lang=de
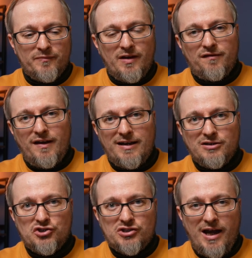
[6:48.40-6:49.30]
das
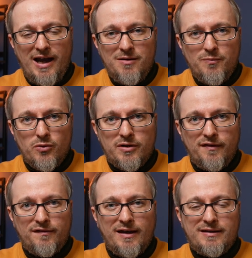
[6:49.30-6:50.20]
Zeichen Steinbock
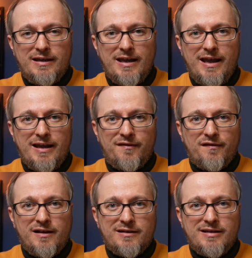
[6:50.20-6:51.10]
ist ja die
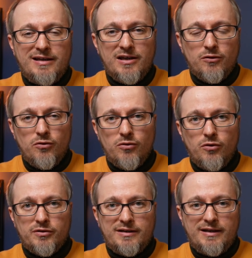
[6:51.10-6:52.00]
Exaltierung
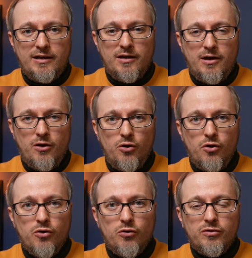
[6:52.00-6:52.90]
oder die
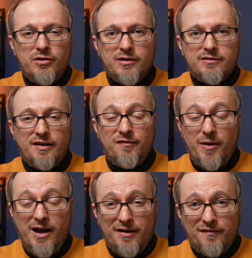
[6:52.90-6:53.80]
Erhöhung des
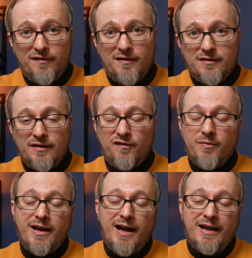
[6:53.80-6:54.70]
Mars. Das
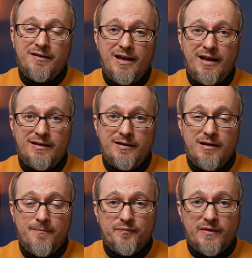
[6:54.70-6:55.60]
war ein, ein
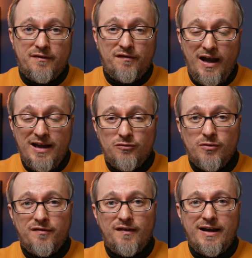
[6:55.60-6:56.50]

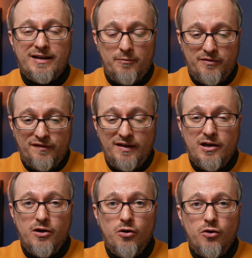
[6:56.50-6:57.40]
Saturnzeichen, aber es ist
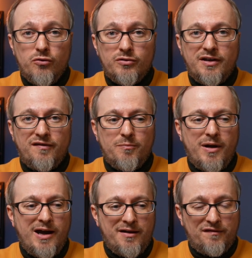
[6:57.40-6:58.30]
die Erhöhung des
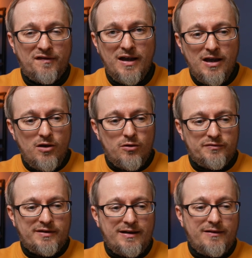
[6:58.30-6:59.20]
Mars.
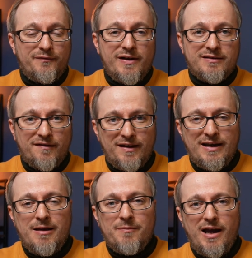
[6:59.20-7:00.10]
Und dann fällt das
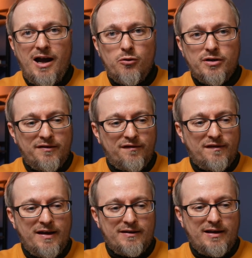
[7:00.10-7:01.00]
dann eben auch ins
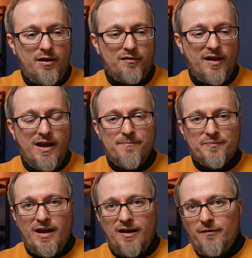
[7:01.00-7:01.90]
Zehnte aus.
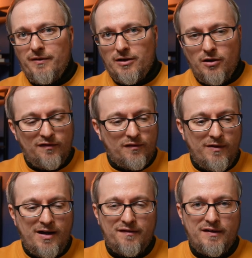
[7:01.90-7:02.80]
Also wir können es
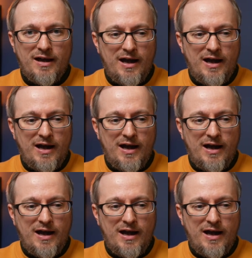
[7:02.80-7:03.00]
quasi